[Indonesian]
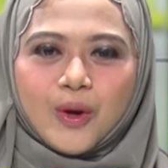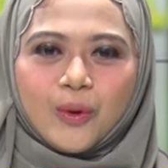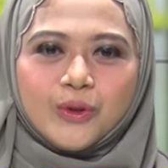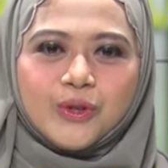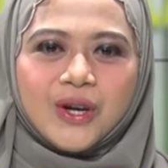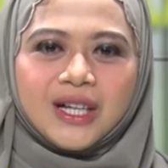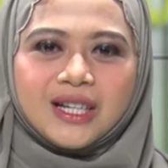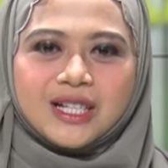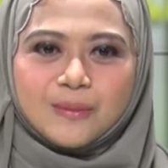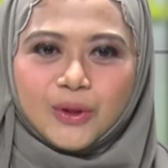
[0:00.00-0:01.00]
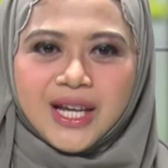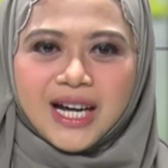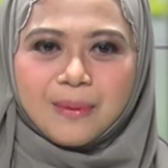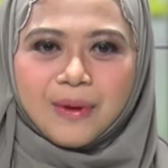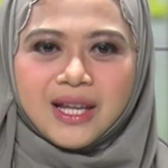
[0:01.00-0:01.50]
Kunjungan tersebut
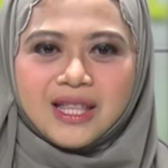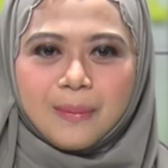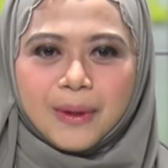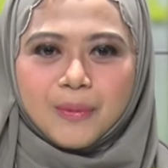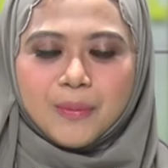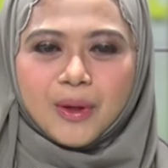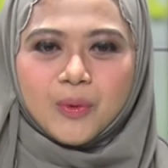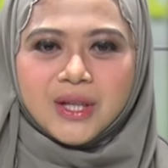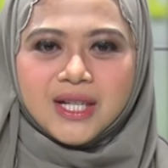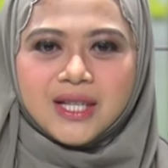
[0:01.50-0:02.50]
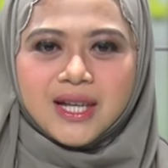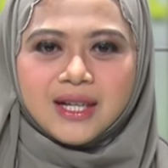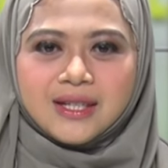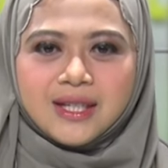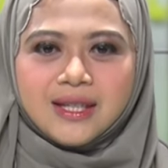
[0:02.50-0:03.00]
diharapkan dapat memperkuat
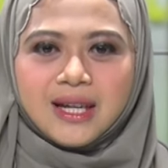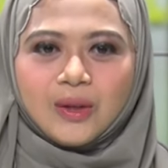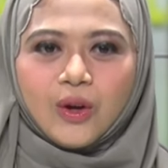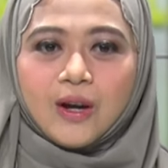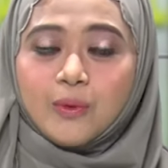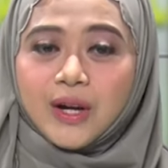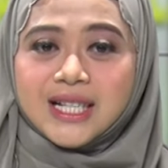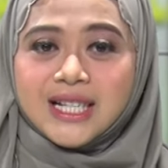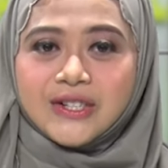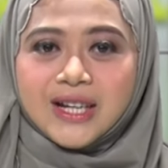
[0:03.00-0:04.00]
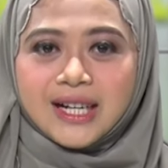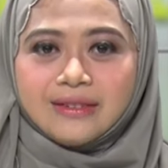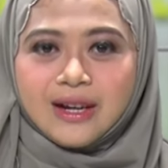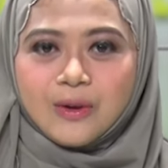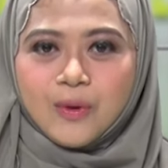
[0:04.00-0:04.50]
sinergi dan kolaborasi siar
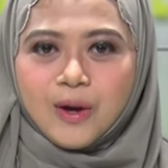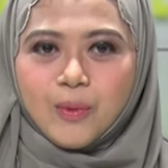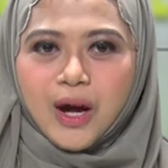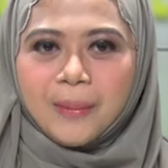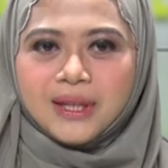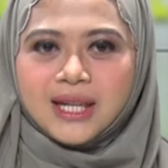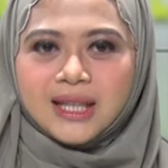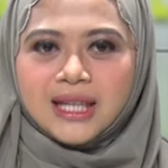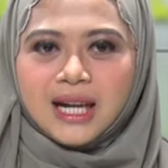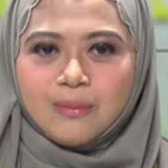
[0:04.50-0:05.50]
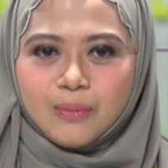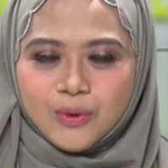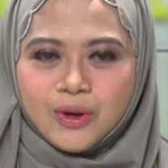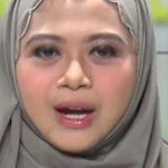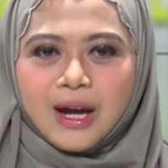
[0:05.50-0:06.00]
dakwah Muhammadiyah di
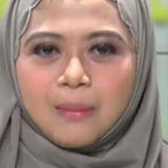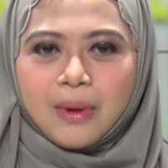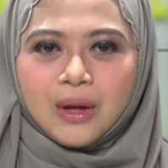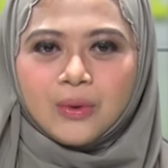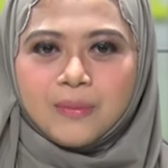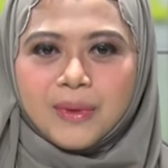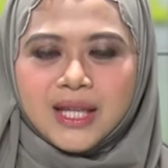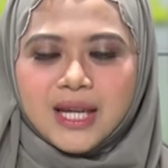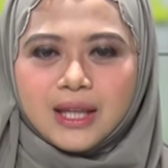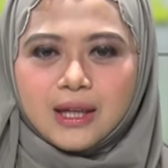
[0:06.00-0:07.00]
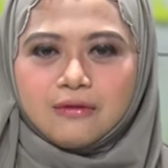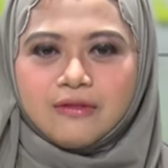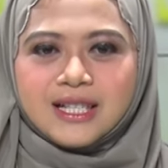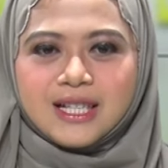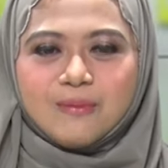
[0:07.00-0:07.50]
Lampung melalui media
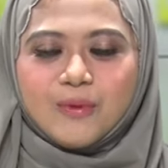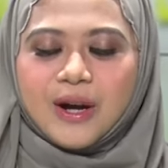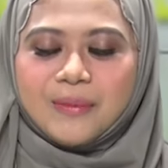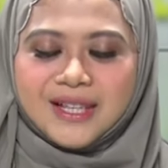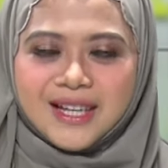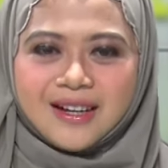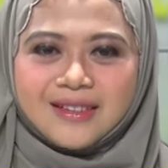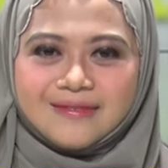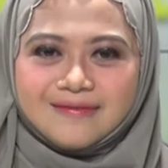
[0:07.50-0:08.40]
televisi Muhammadiyah.